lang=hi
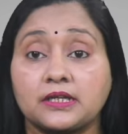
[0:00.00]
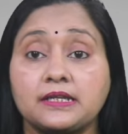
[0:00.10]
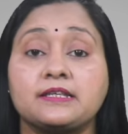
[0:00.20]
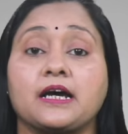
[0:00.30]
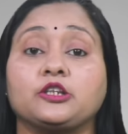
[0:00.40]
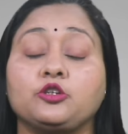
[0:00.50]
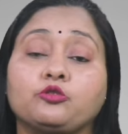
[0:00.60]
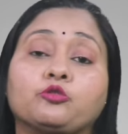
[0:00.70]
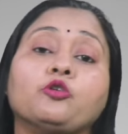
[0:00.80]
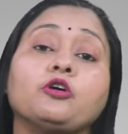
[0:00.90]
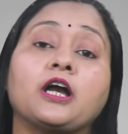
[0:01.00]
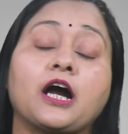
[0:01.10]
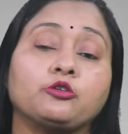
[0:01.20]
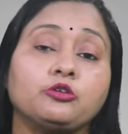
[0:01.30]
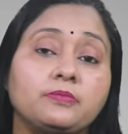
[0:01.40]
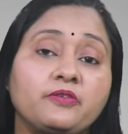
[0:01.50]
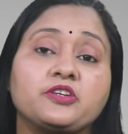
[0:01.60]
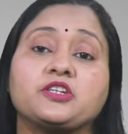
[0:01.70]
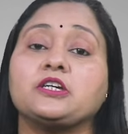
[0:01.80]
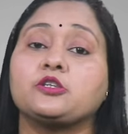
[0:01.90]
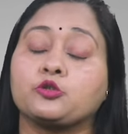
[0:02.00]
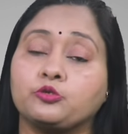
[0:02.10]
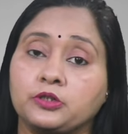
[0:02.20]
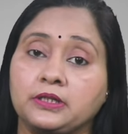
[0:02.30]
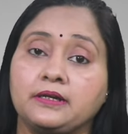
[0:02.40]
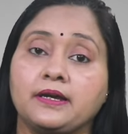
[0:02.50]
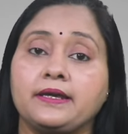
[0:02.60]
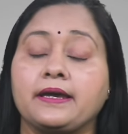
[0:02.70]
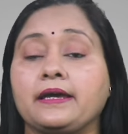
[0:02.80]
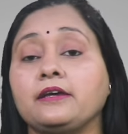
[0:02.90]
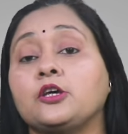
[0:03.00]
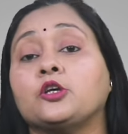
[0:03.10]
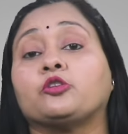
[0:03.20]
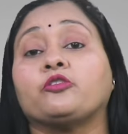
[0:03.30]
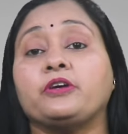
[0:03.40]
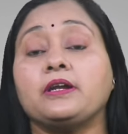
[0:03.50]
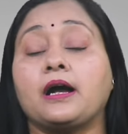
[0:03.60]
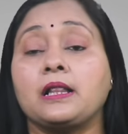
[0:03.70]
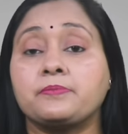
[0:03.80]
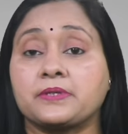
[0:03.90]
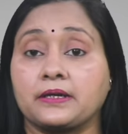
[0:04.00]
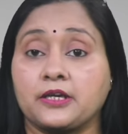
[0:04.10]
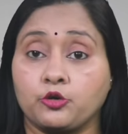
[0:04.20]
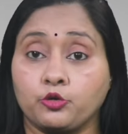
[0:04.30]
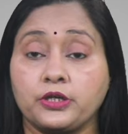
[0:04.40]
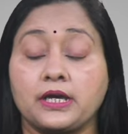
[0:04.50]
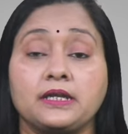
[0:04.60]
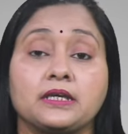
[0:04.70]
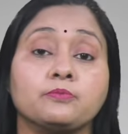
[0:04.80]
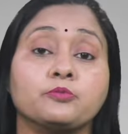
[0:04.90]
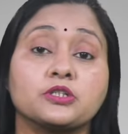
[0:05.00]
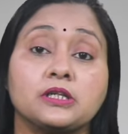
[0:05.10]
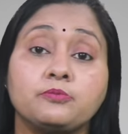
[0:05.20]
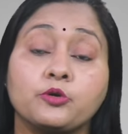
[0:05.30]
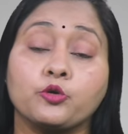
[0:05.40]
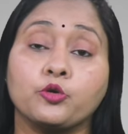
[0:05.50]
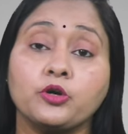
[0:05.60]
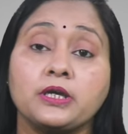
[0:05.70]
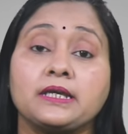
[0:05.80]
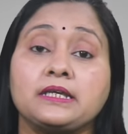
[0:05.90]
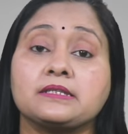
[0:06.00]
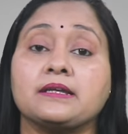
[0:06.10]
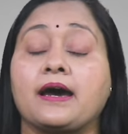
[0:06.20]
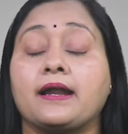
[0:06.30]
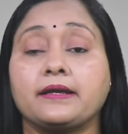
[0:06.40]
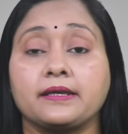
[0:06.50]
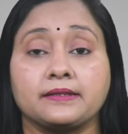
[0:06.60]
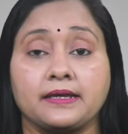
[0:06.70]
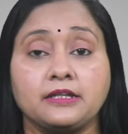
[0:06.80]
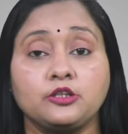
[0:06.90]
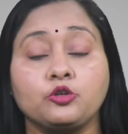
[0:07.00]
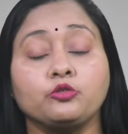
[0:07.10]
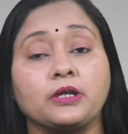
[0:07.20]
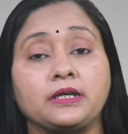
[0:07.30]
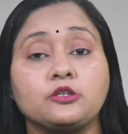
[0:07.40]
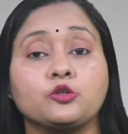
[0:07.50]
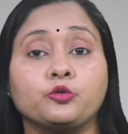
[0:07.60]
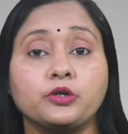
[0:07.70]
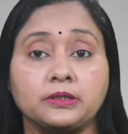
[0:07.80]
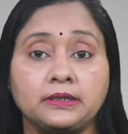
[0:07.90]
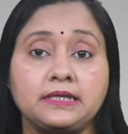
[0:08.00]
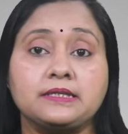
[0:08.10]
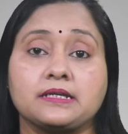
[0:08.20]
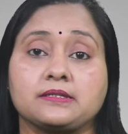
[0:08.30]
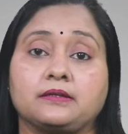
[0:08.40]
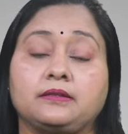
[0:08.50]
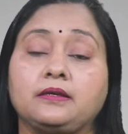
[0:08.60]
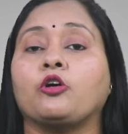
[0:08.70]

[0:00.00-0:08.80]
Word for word: जनजातियों को कानून में विशेष छूट दी गई है तो फिर अल्पसंख्यकों यानी कि मुस्लिमों को इस धारा के तहत क्यों नहीं छूट दी जा सकती